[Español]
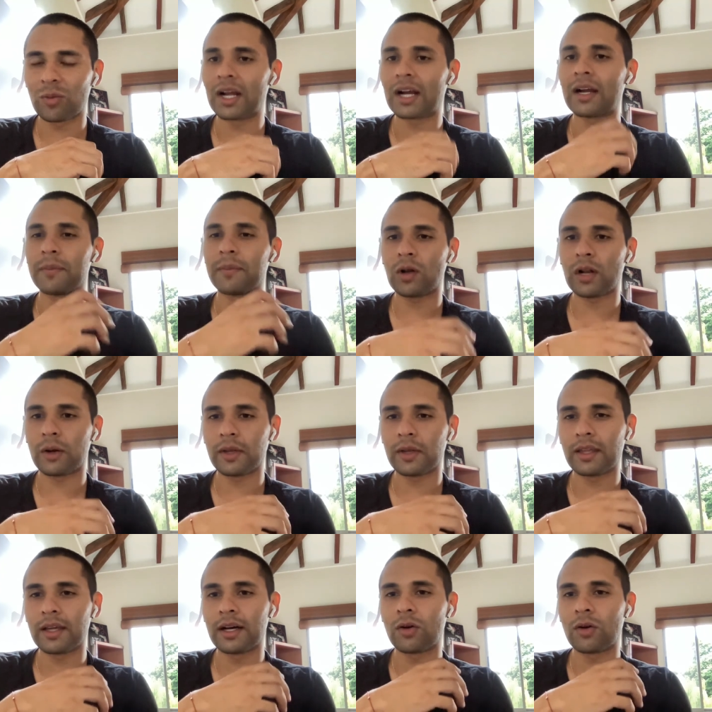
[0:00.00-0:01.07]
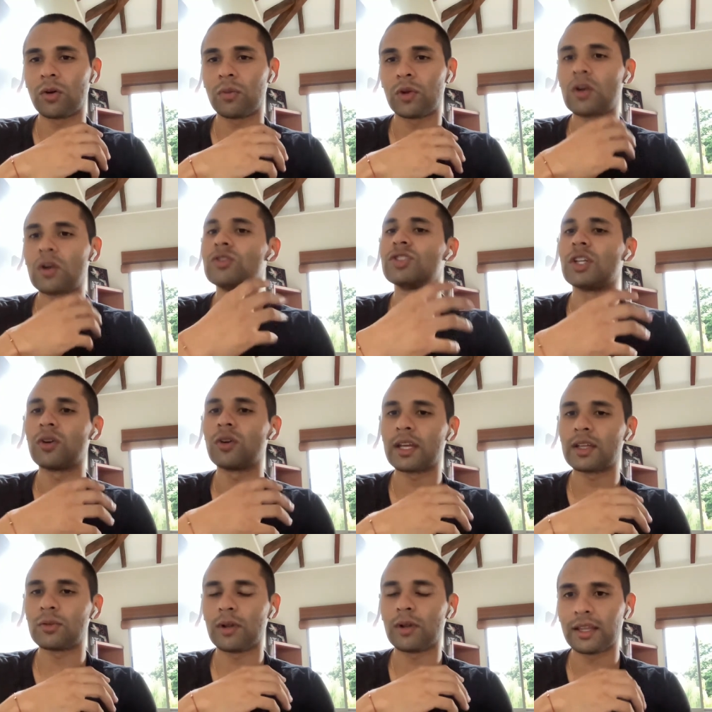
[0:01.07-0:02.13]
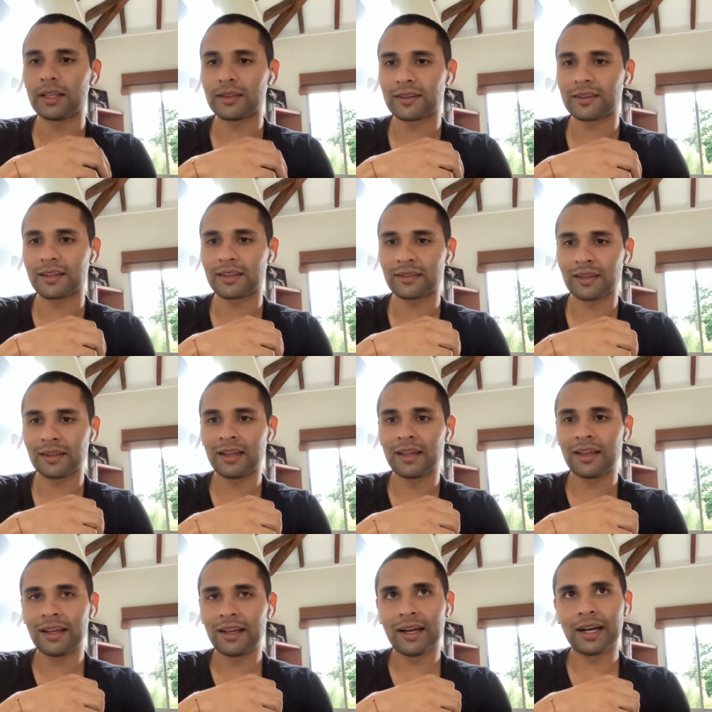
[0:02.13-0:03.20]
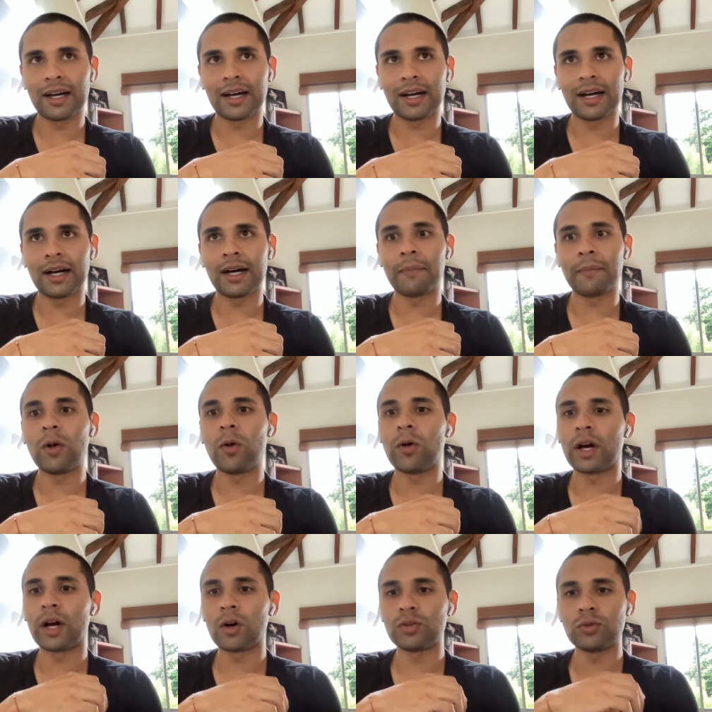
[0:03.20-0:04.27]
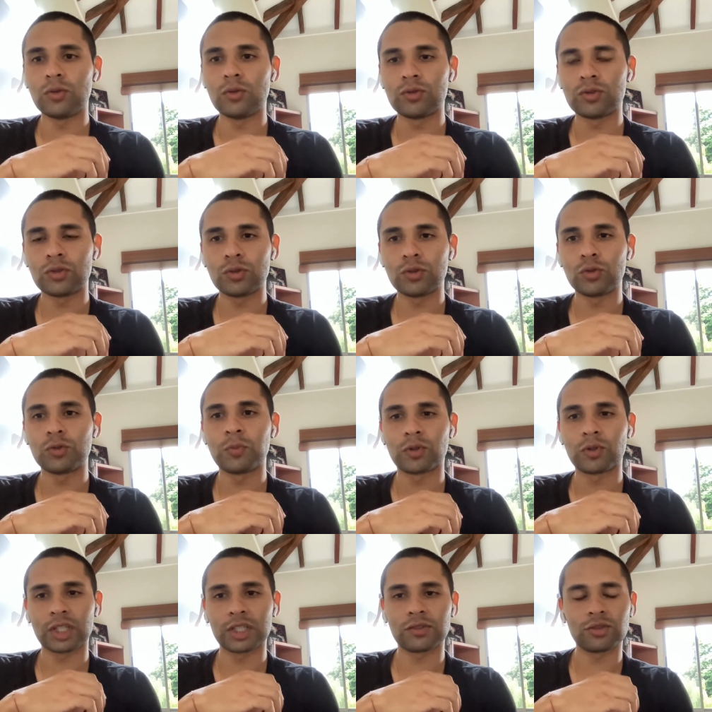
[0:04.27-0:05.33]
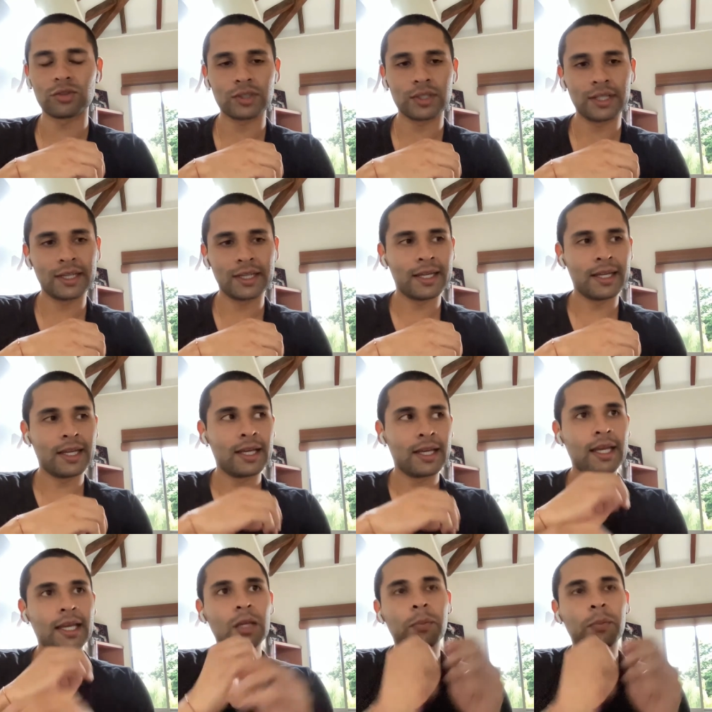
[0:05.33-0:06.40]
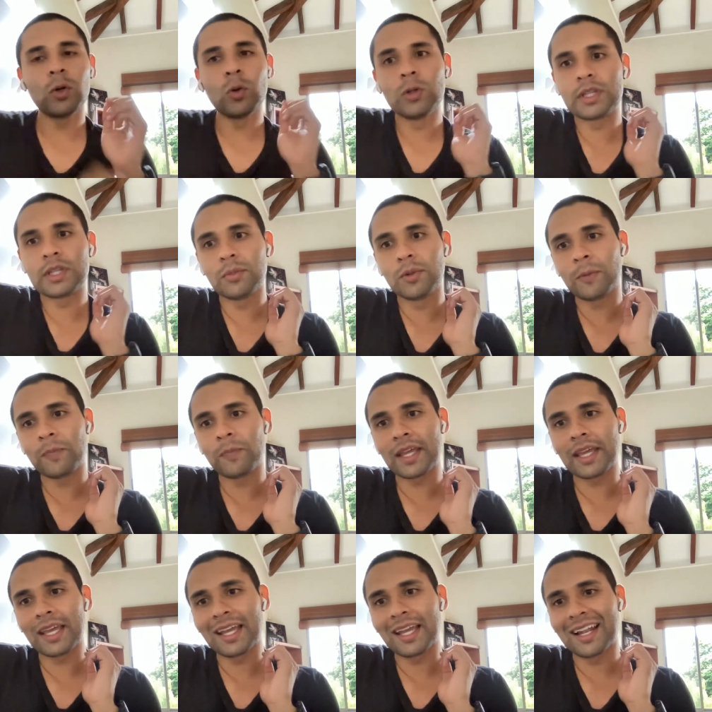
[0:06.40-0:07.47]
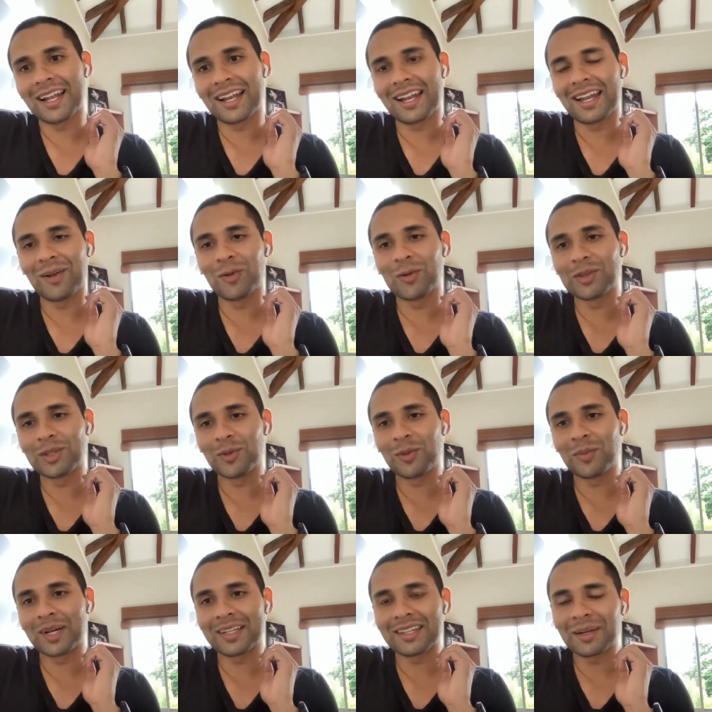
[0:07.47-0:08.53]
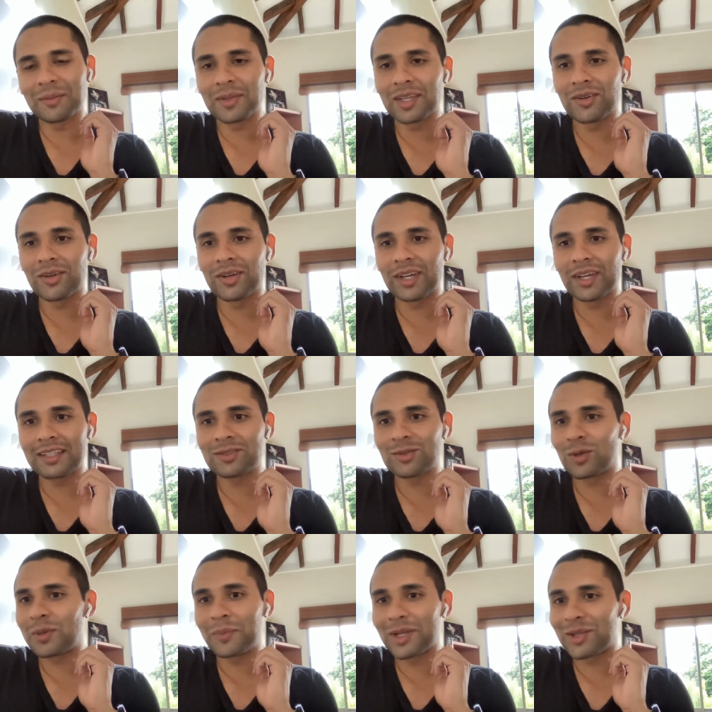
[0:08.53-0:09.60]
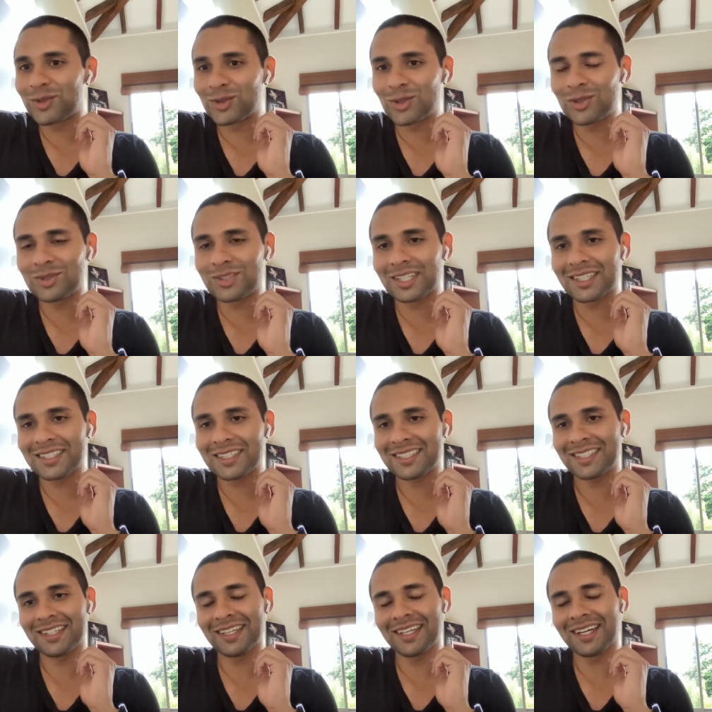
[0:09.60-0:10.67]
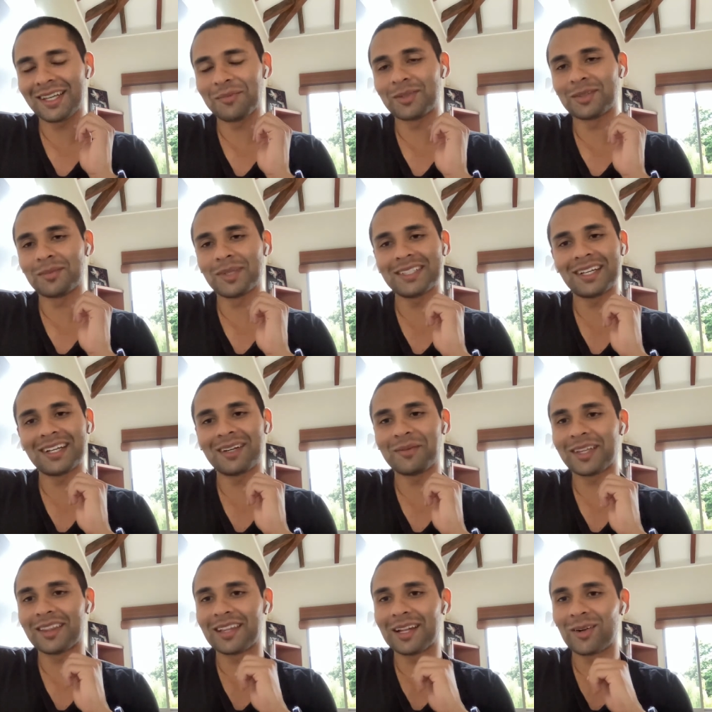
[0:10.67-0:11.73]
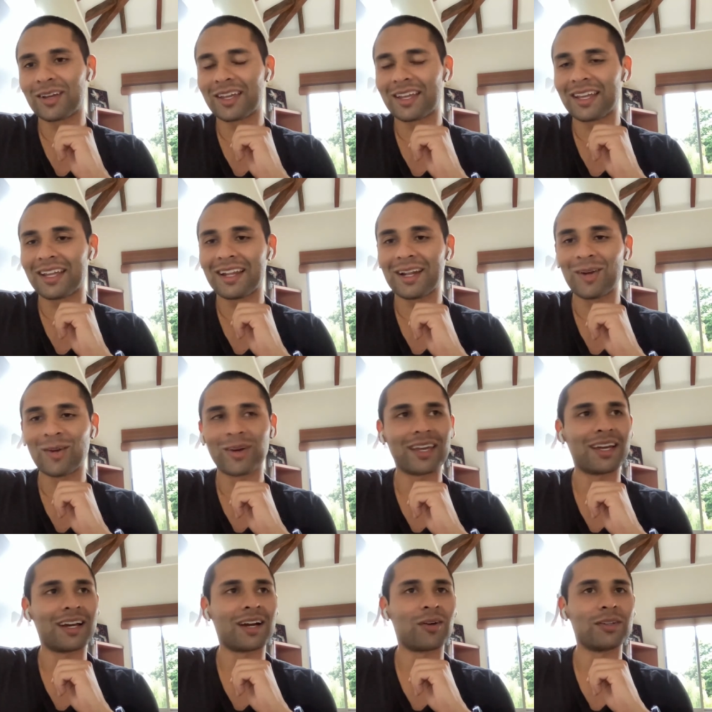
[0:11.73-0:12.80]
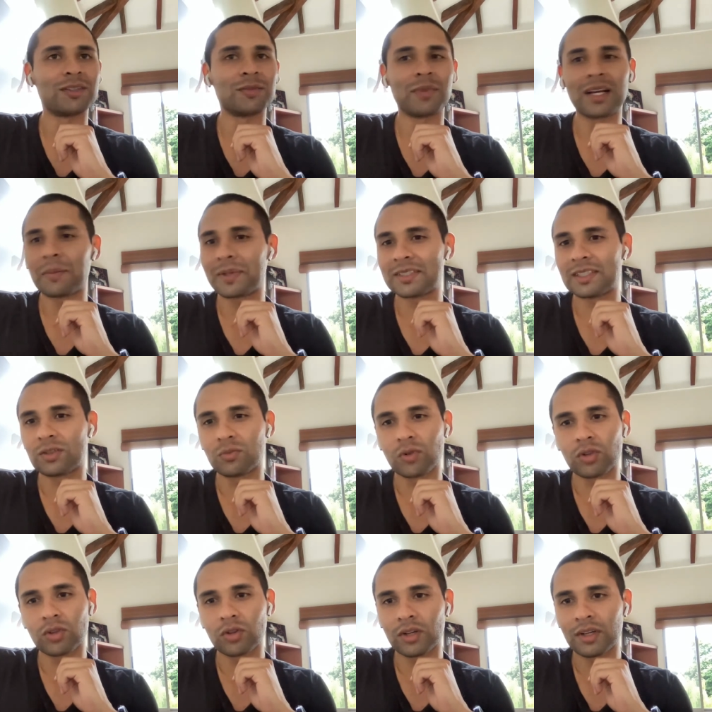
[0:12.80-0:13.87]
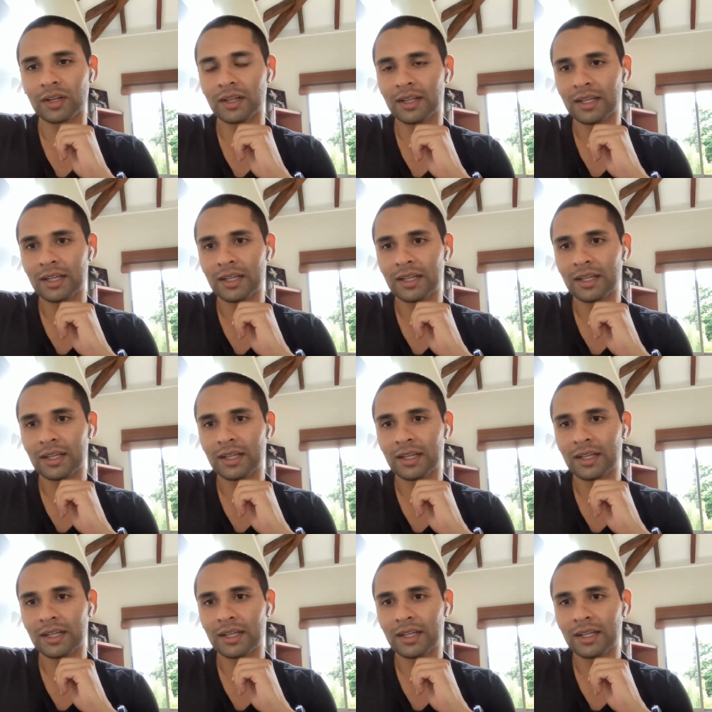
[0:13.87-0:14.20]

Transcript: cómo le ha cambiado la vida o cómo el consejo que tú le diste ha mejorado sus, procesos. Y por último, el, último mantra mío es cómo aprendo todos los días y ahí pues básicamente lo que, lo que hago es me capacito un montón.